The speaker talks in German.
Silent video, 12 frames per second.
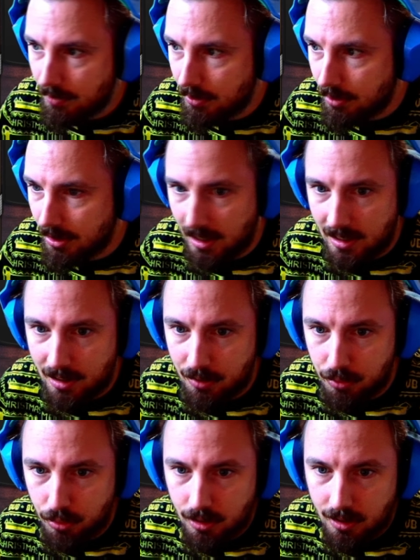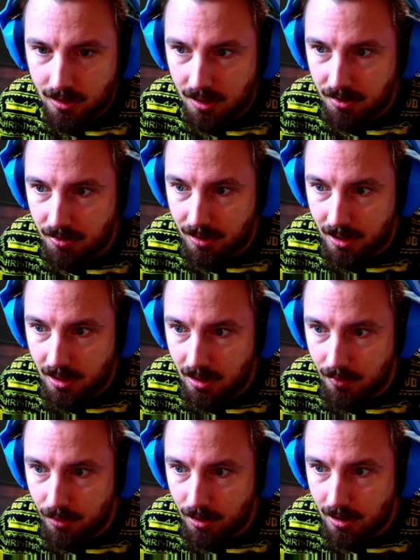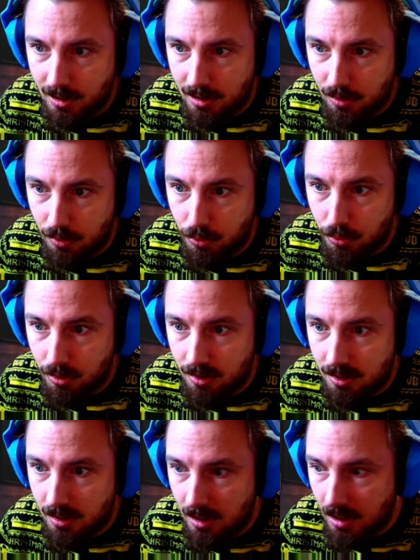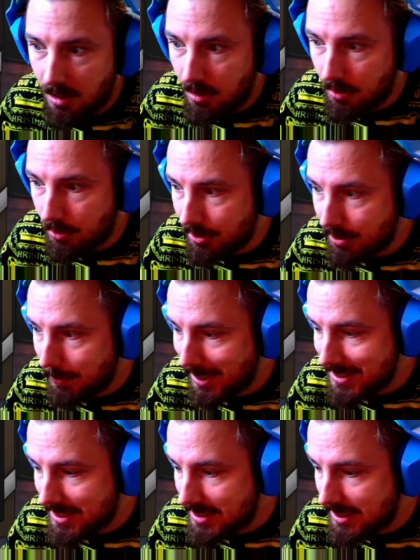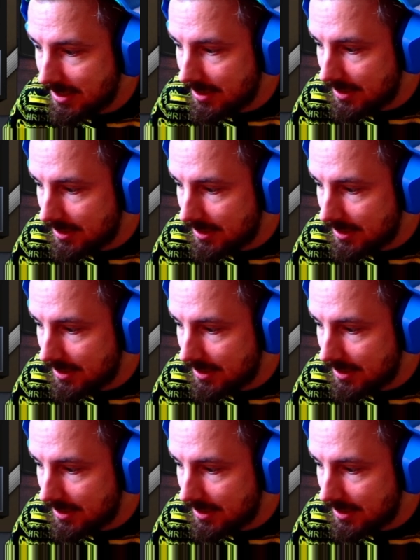Wir wollen eigentlich nur, dass wir hier wirklich gut uns präsentieren.